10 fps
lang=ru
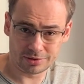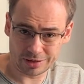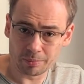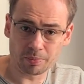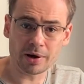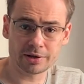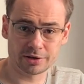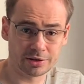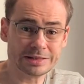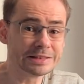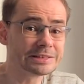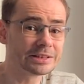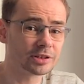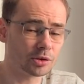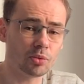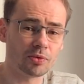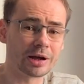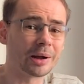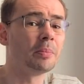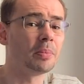компаний, да не секторов, а
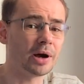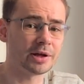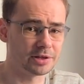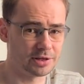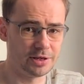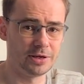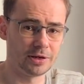компаний,